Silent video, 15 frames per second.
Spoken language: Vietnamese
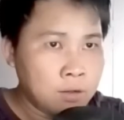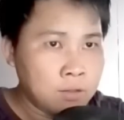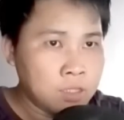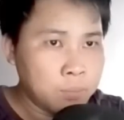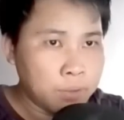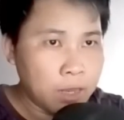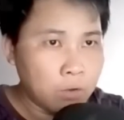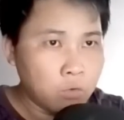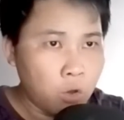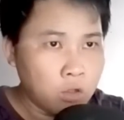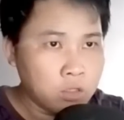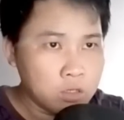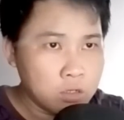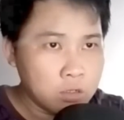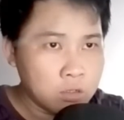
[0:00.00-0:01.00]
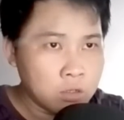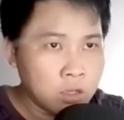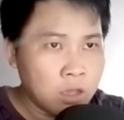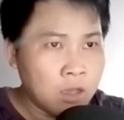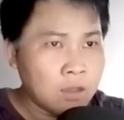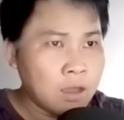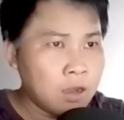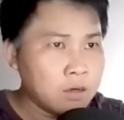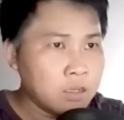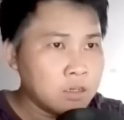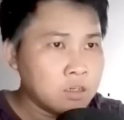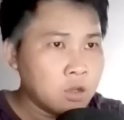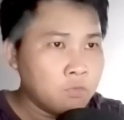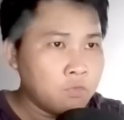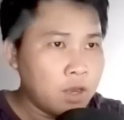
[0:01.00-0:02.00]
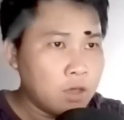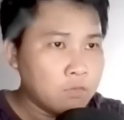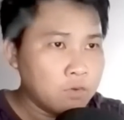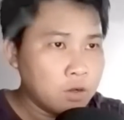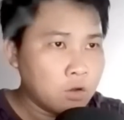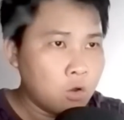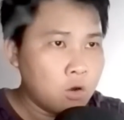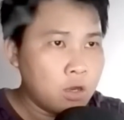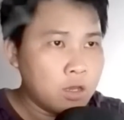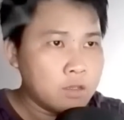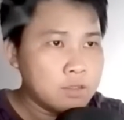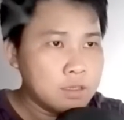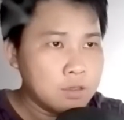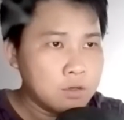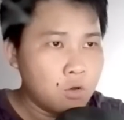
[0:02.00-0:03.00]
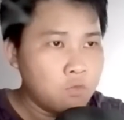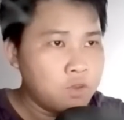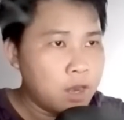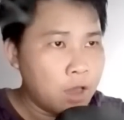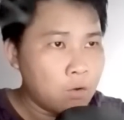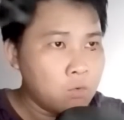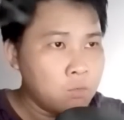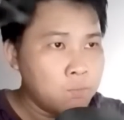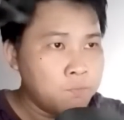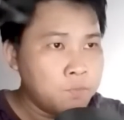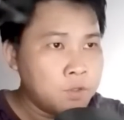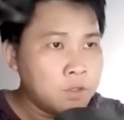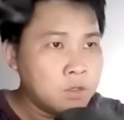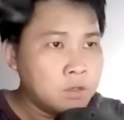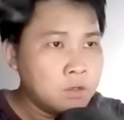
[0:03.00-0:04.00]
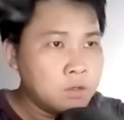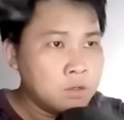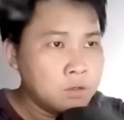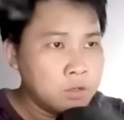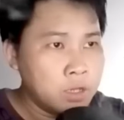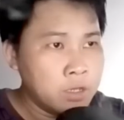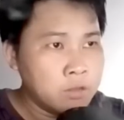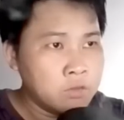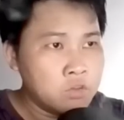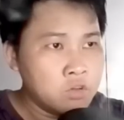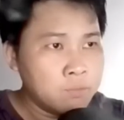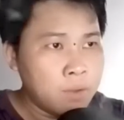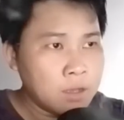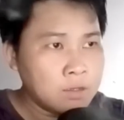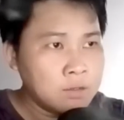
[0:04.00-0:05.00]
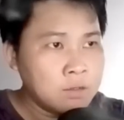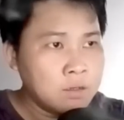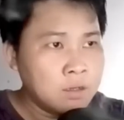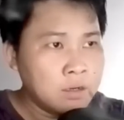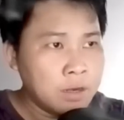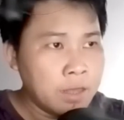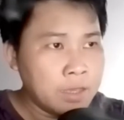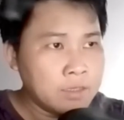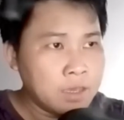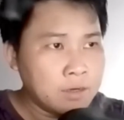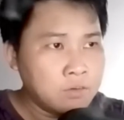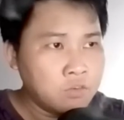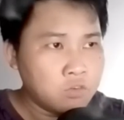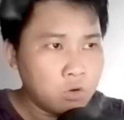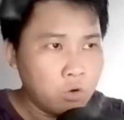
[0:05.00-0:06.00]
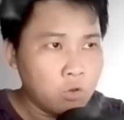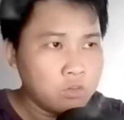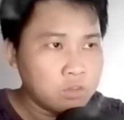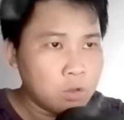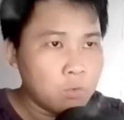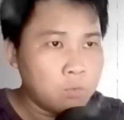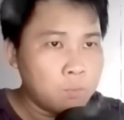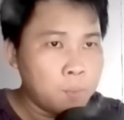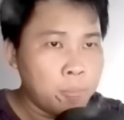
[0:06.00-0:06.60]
nhưng mà lão đoán chừng khẳng định không phải là vật có lợi gì đối với lão, nên trước mắt né tránh rồi nói sau.